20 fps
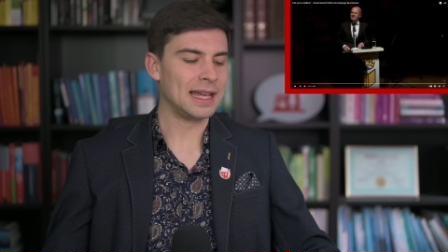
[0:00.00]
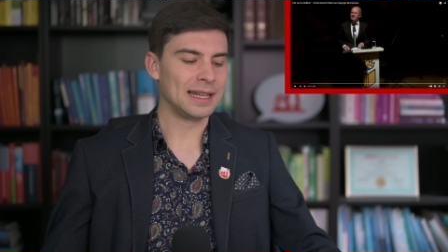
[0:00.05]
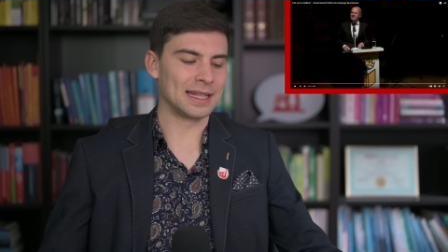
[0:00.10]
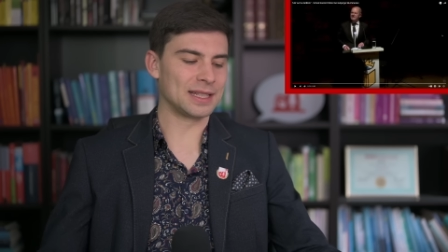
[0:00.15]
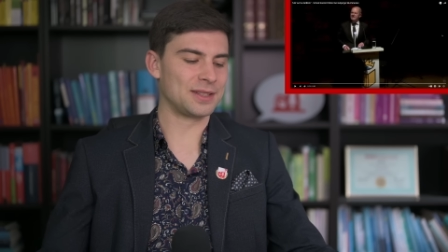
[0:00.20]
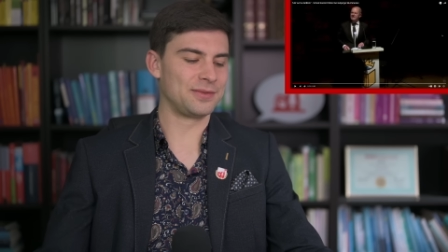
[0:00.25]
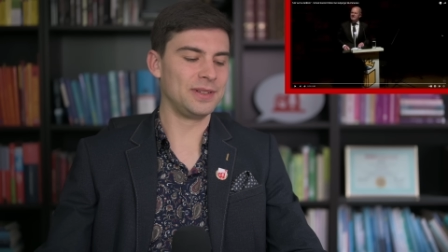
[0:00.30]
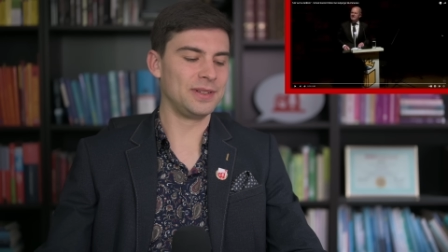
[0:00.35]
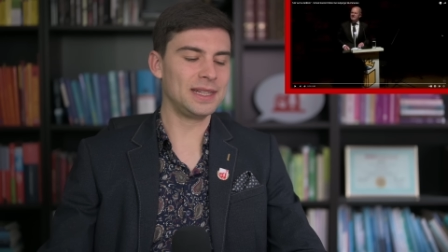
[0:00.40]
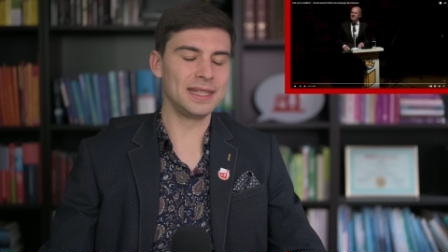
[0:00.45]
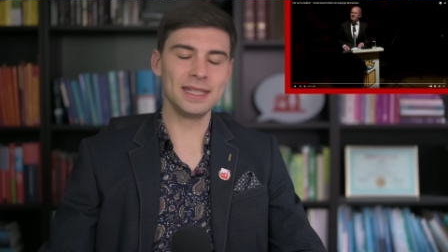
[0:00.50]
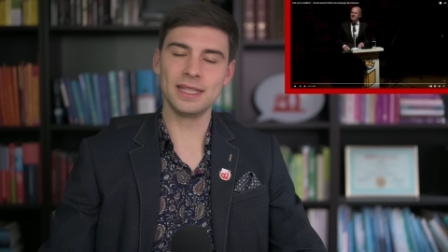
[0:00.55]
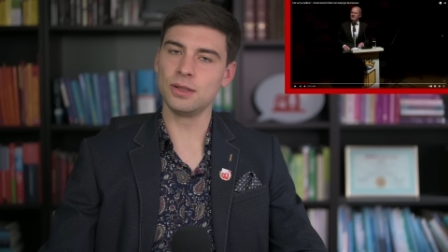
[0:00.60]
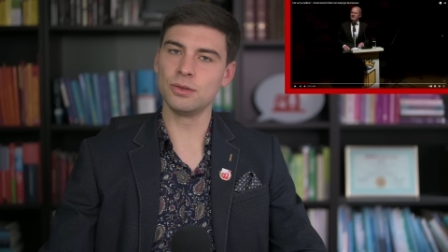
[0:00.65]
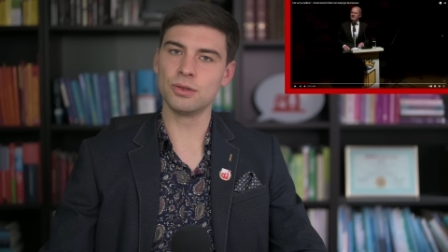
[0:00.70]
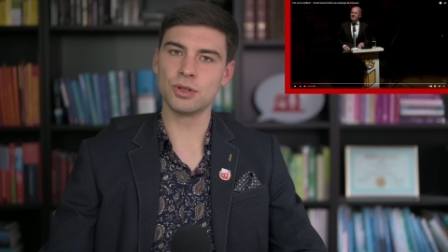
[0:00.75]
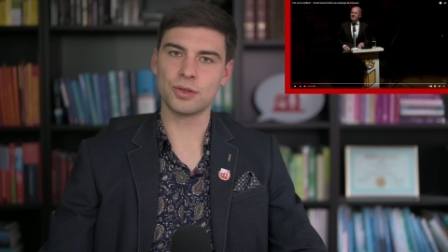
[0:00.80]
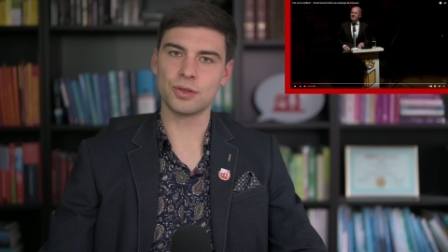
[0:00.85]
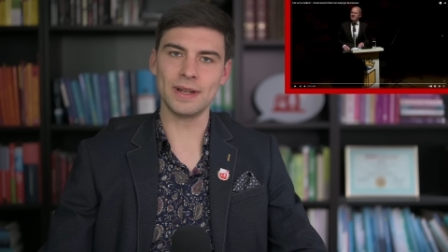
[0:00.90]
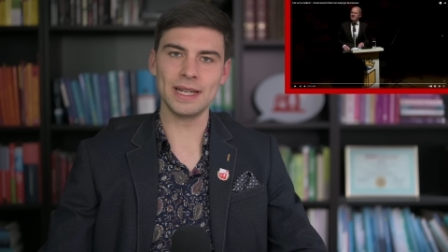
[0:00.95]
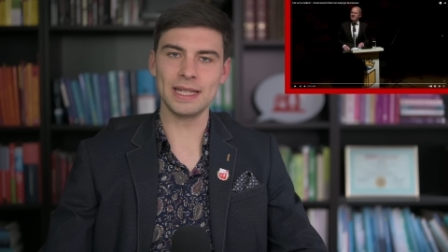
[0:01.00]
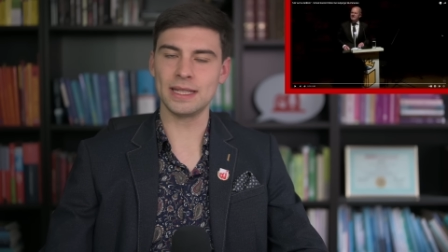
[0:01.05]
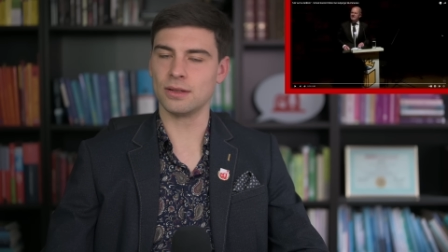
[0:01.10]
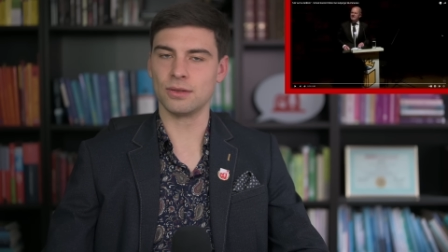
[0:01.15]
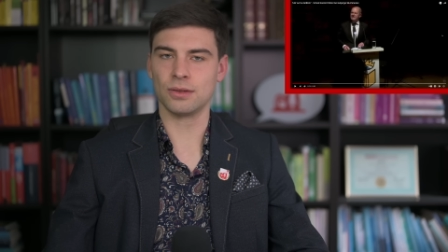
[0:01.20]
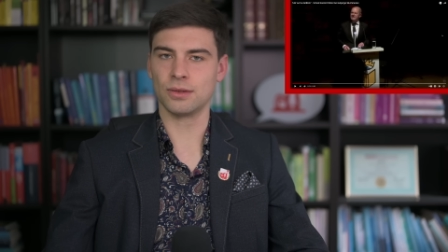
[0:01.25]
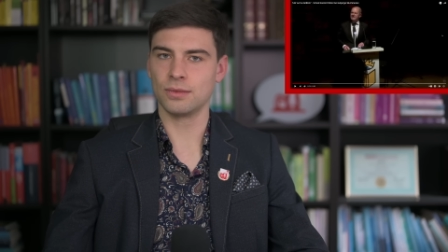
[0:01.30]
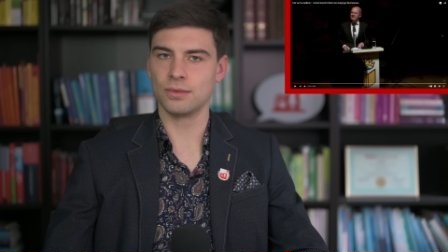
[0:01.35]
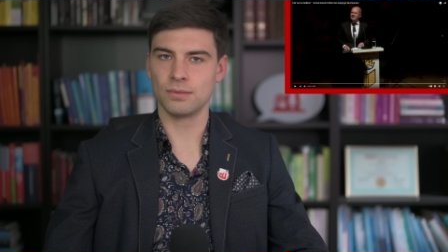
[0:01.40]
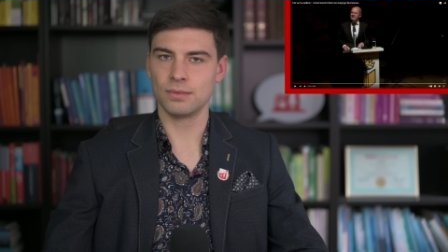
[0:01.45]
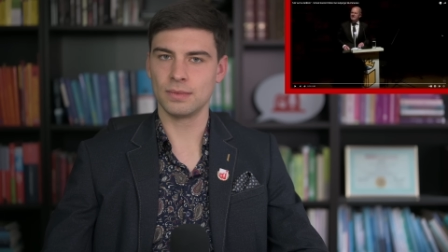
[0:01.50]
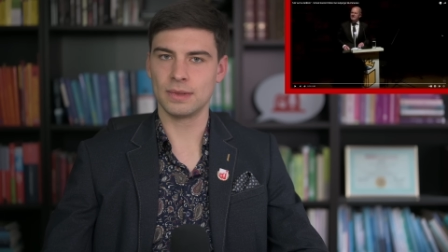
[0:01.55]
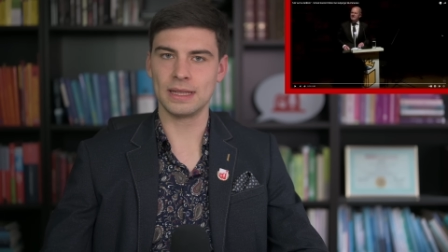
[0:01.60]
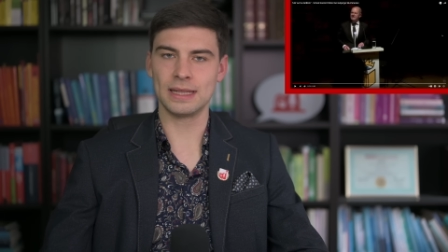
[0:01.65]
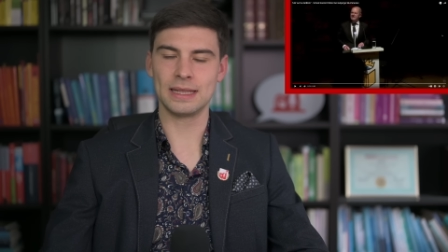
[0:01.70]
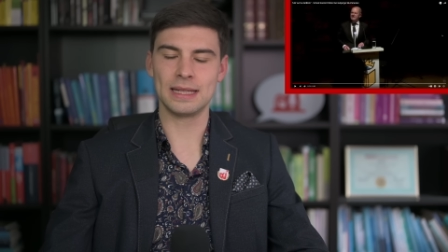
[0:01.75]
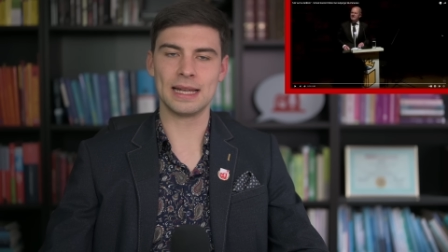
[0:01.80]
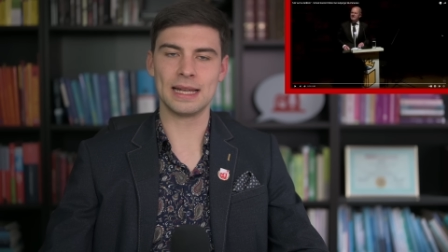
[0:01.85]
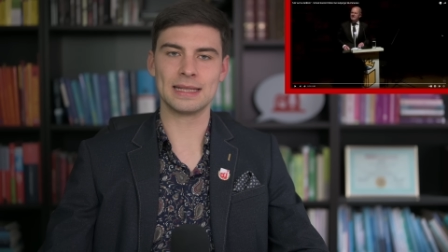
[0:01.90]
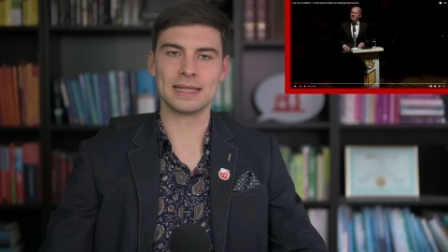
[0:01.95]
das wird dich nur schwächen und
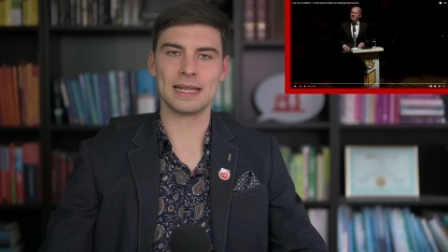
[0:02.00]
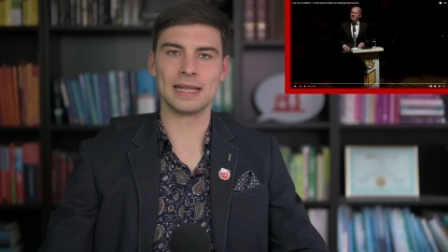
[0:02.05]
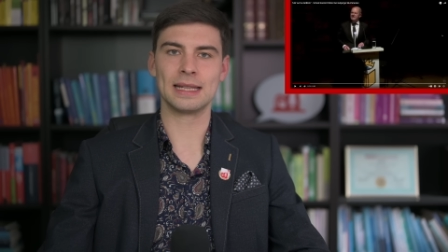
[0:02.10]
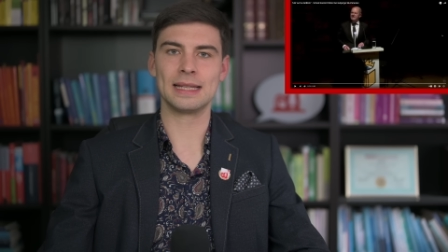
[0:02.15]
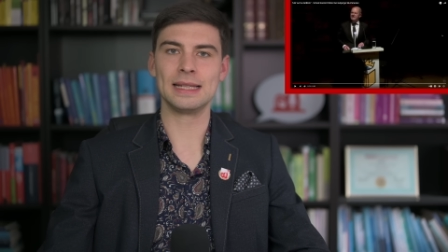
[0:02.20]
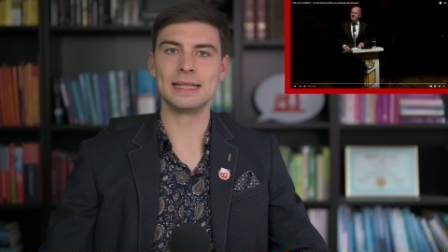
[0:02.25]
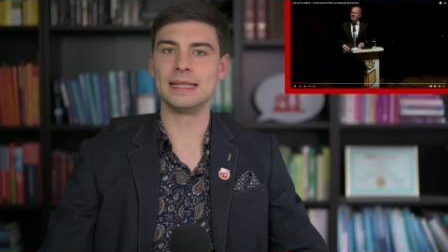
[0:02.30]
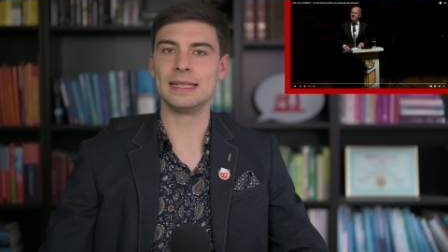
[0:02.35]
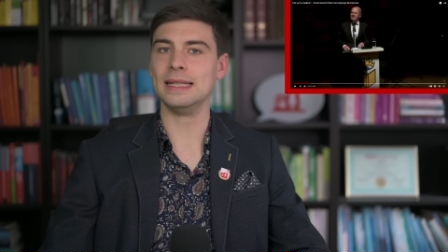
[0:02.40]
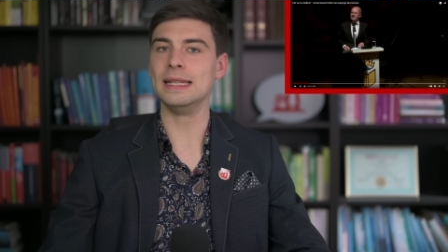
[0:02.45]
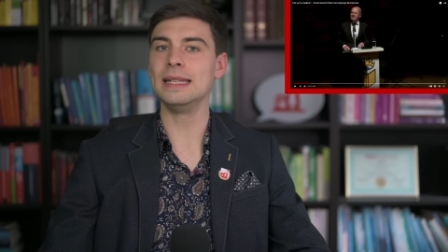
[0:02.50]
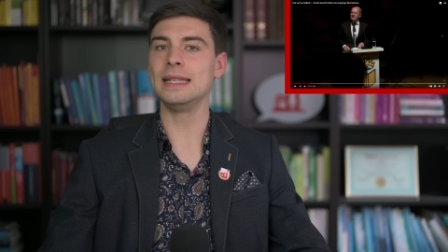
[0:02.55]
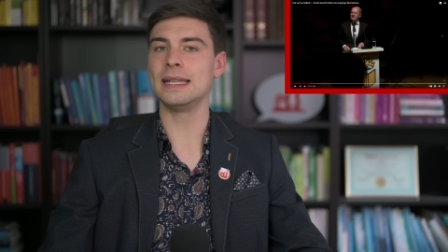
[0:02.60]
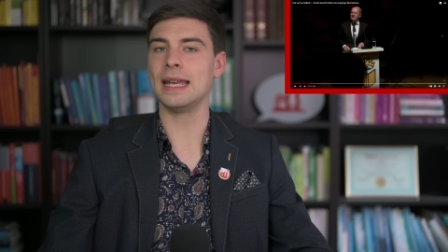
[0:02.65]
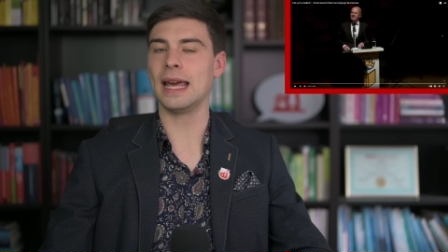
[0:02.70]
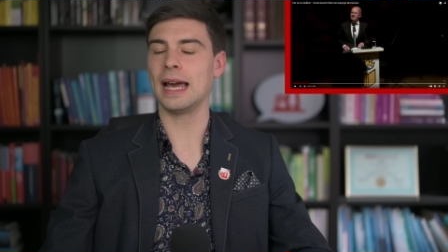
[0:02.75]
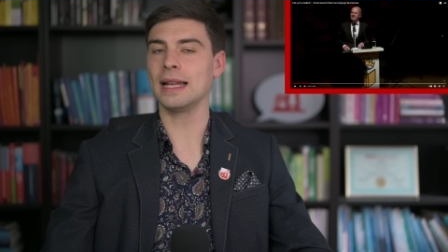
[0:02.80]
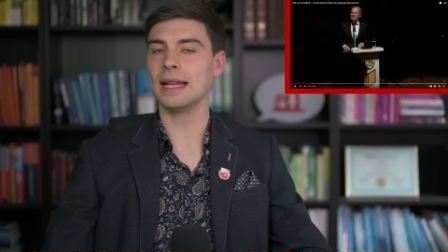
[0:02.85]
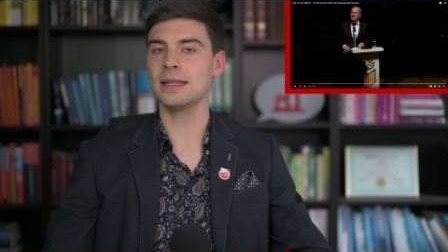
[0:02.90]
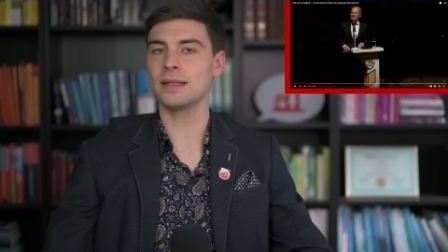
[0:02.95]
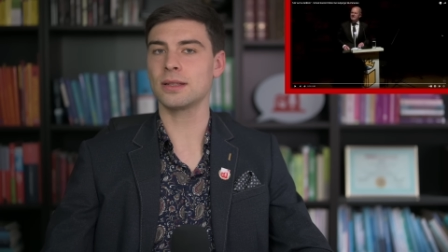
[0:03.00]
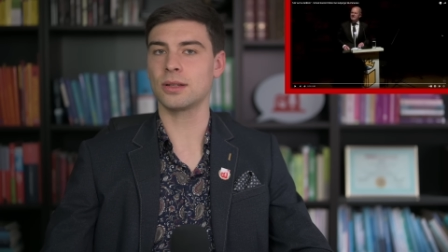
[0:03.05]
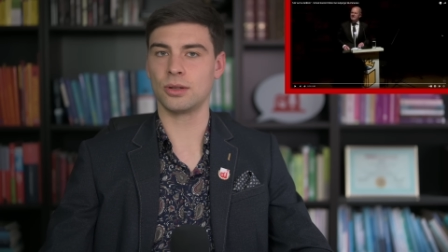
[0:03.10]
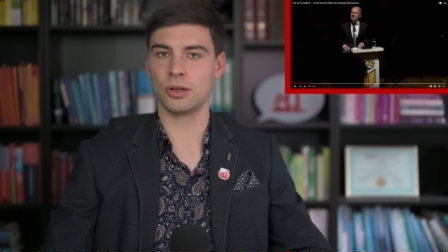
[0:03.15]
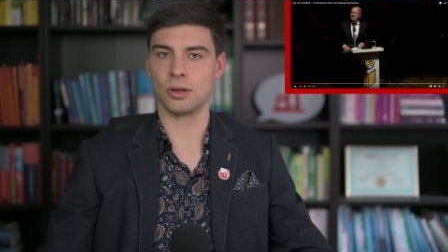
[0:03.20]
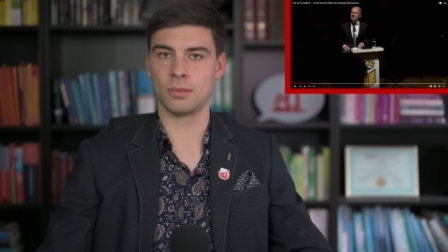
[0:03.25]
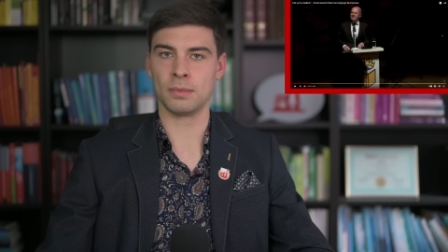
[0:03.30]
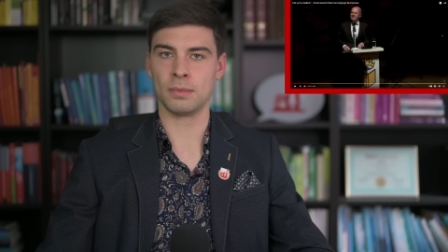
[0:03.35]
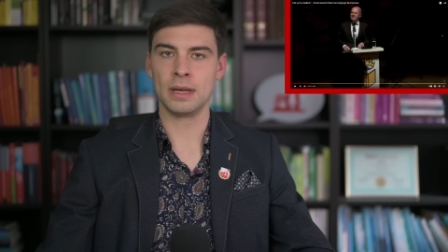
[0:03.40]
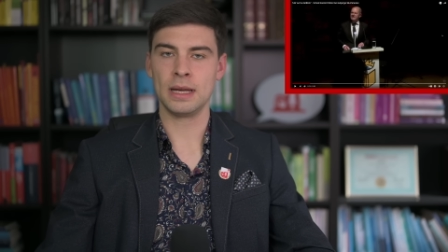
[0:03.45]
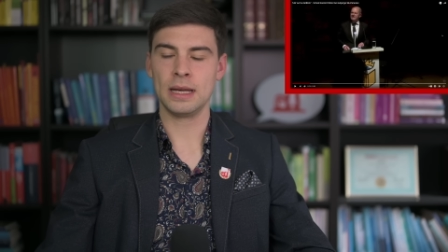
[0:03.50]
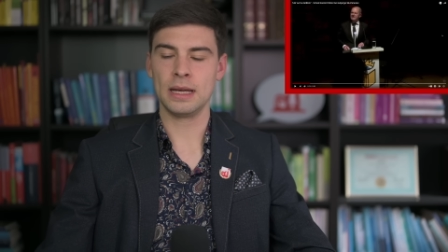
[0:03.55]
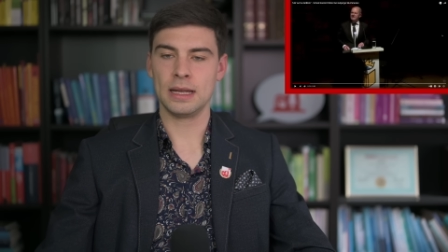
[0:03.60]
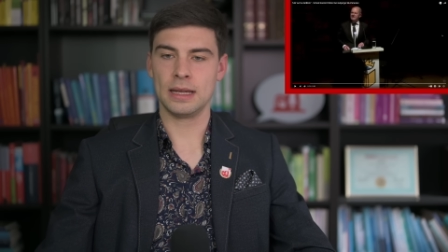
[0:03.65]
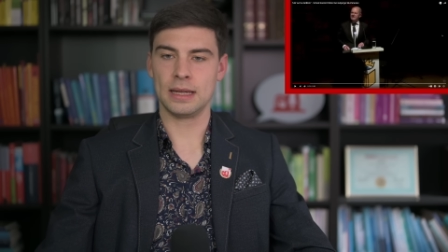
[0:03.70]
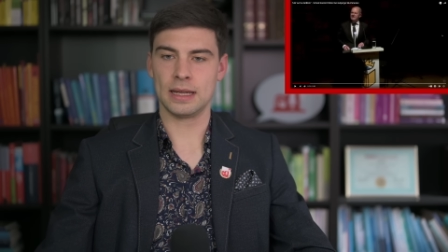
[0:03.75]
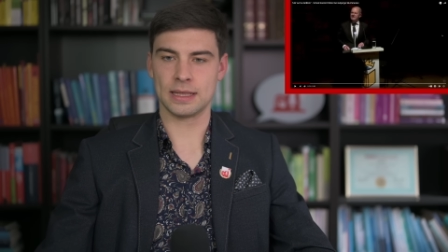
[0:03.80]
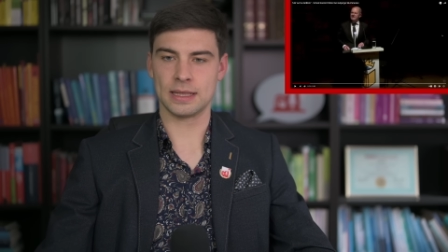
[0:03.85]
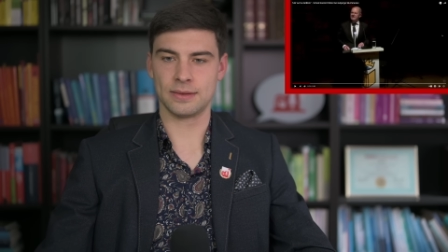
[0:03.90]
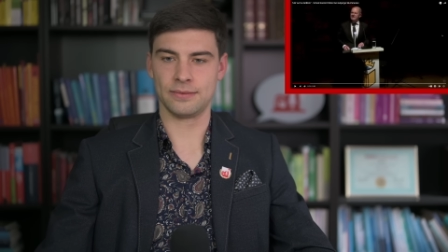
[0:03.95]
dich letztendlich nicht ernst genommen
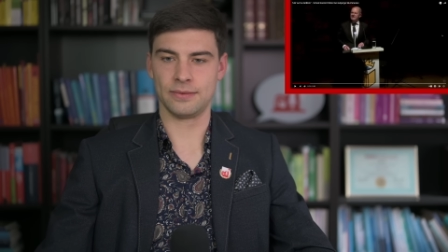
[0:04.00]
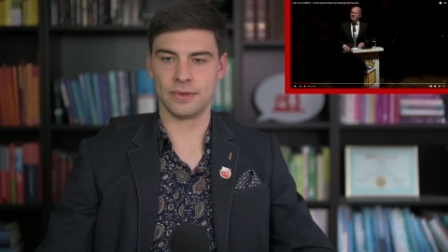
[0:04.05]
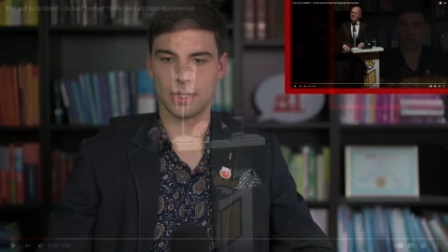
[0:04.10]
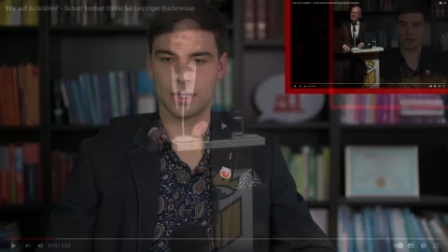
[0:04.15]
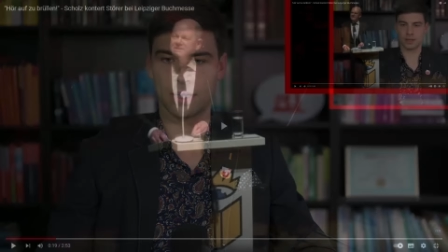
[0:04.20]
lassen wirken.